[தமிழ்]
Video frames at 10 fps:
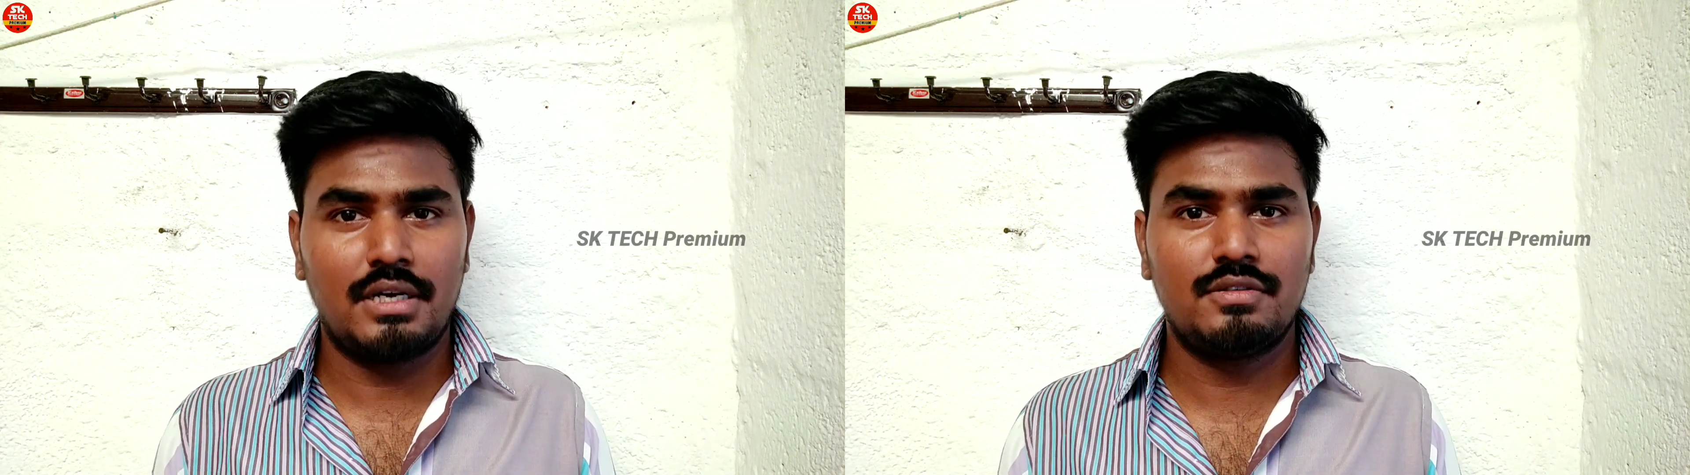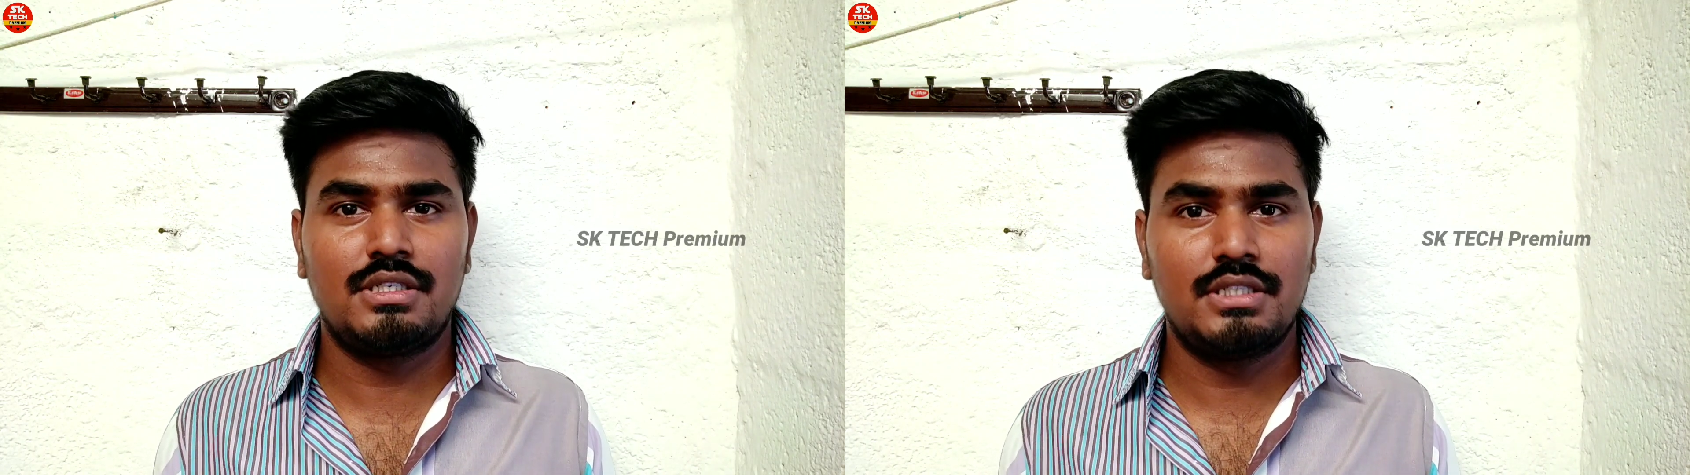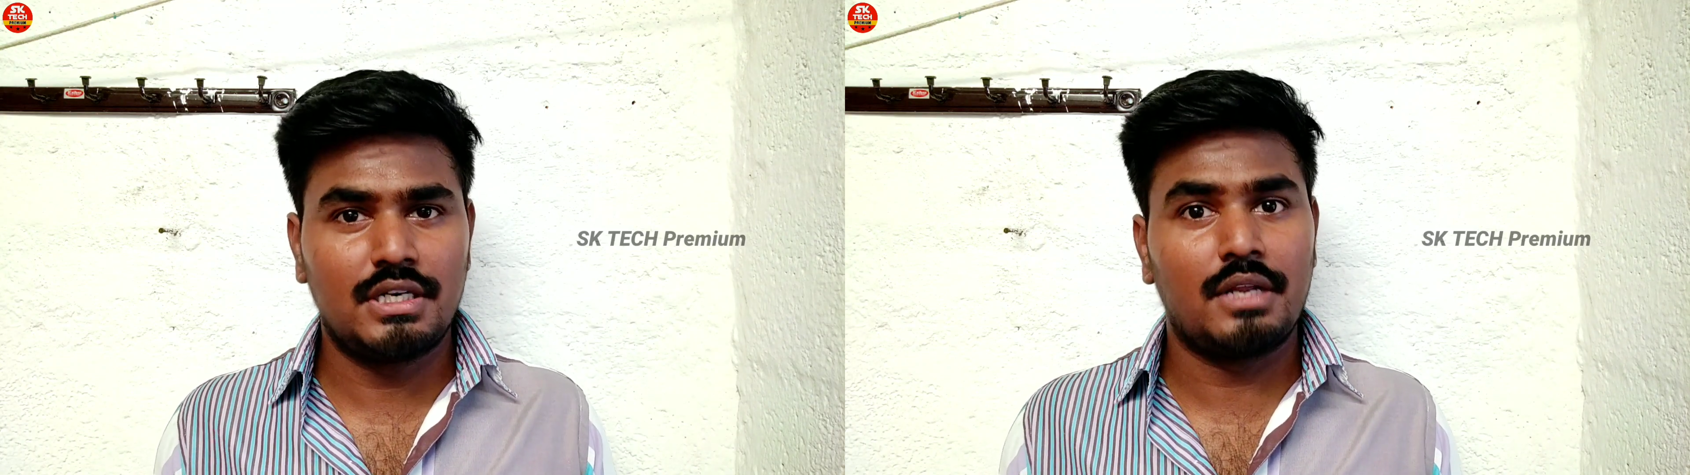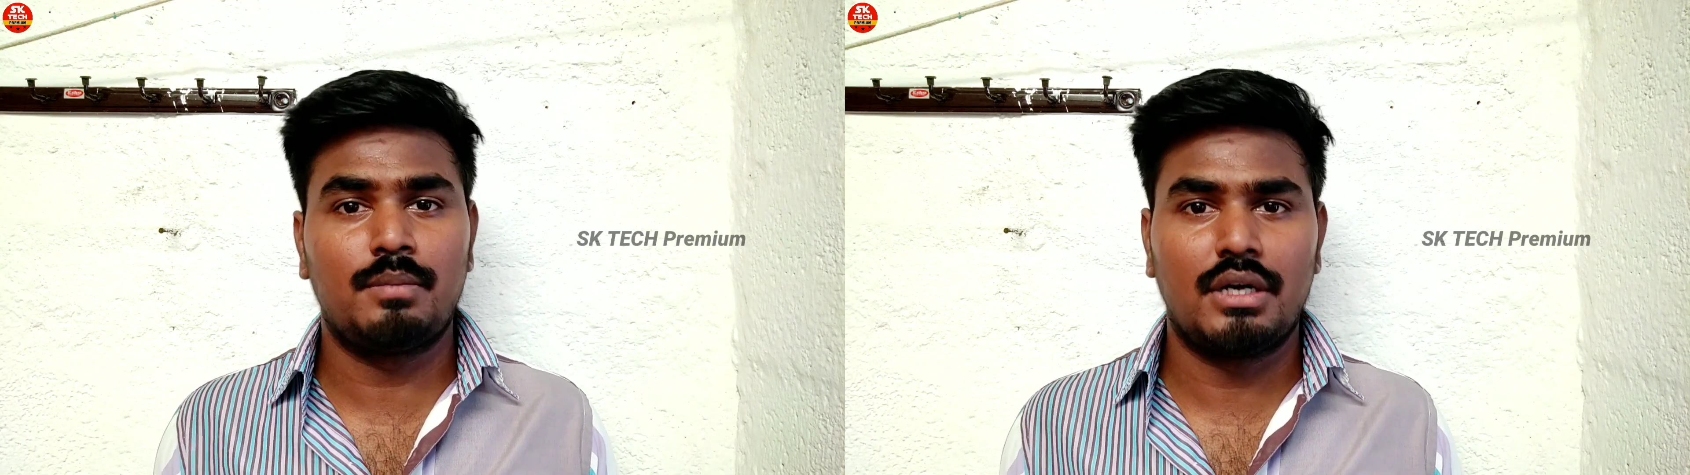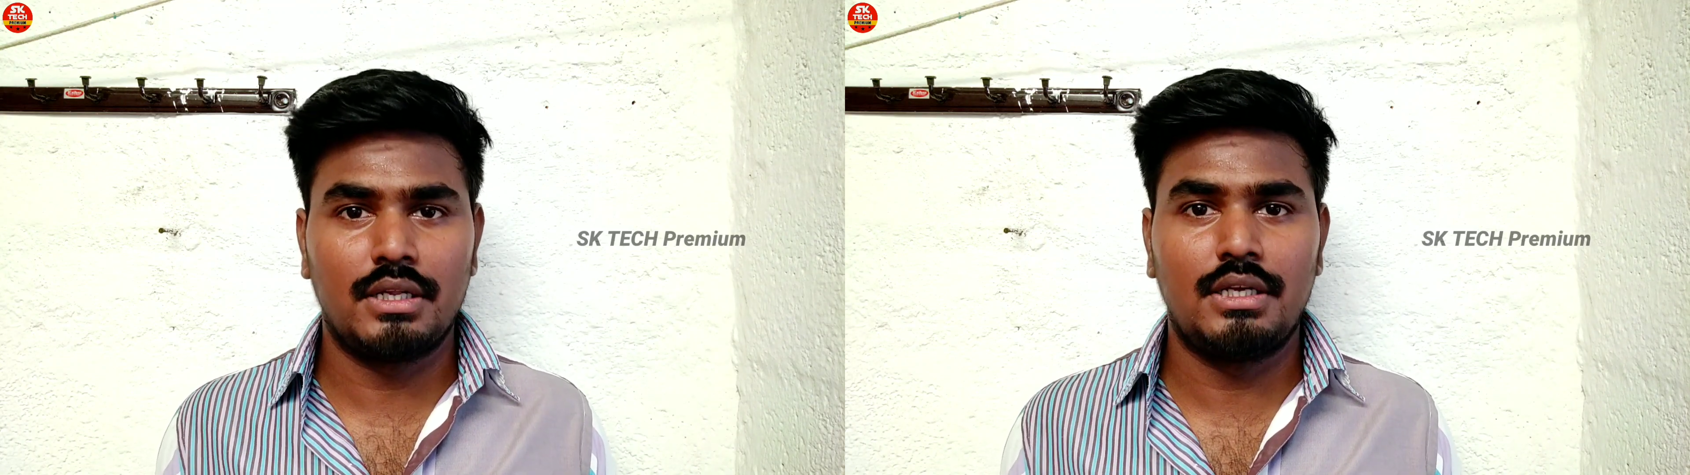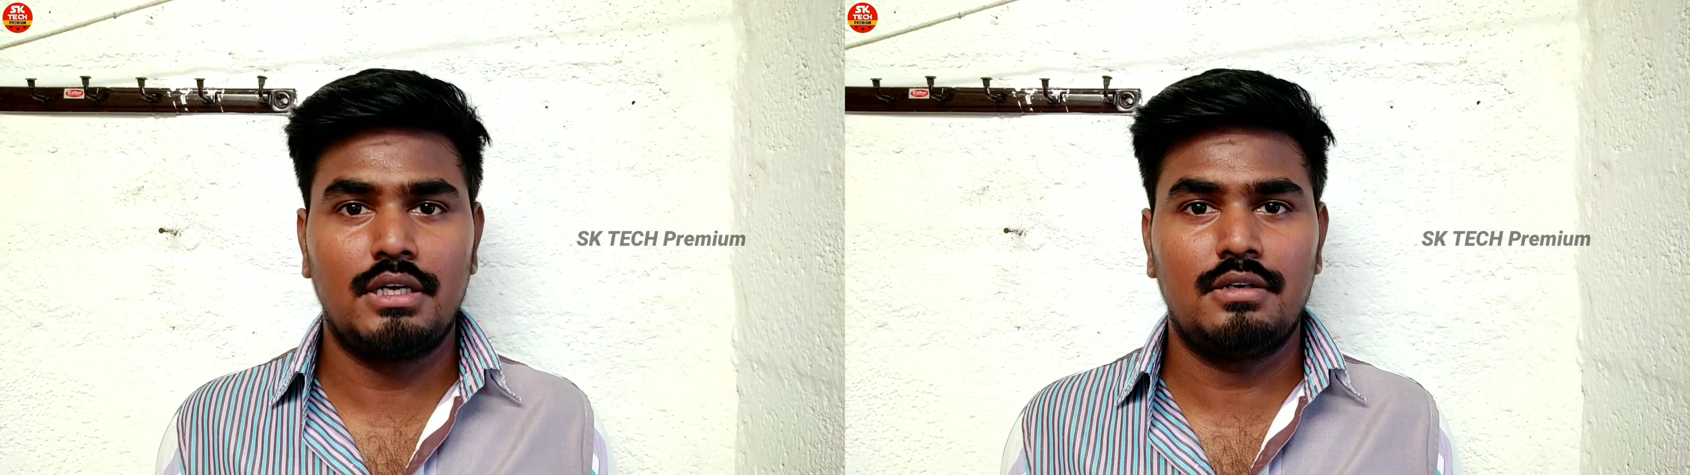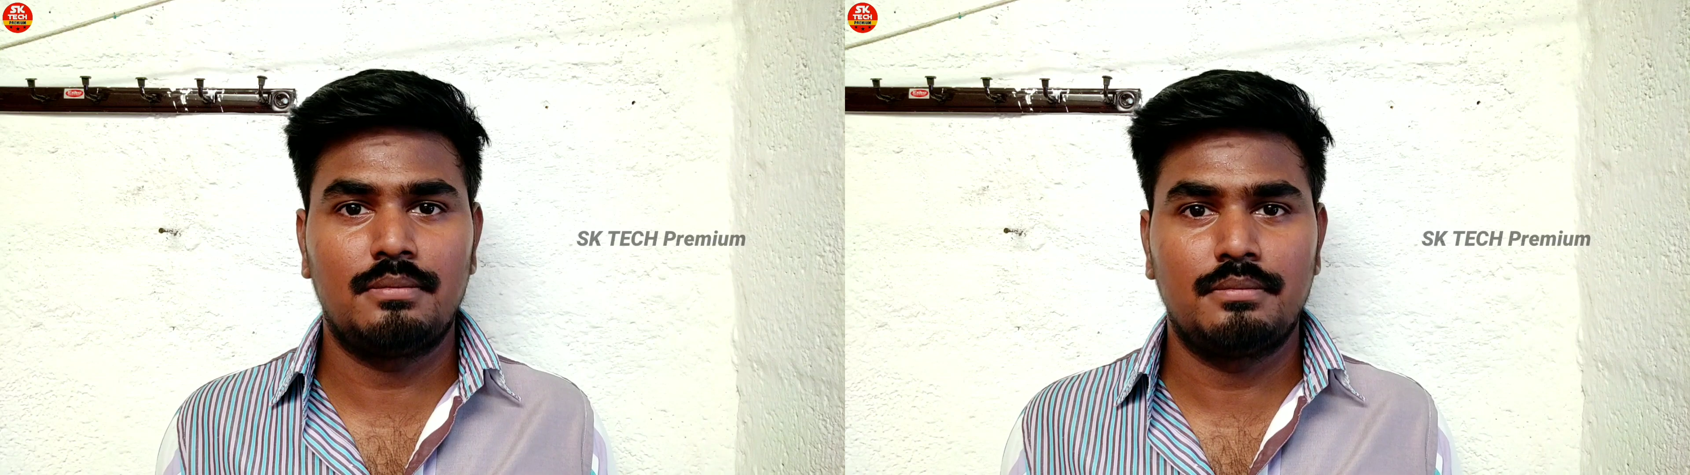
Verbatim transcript: தயவு செஞ்சு ட்ரை பண்ணாதீங்க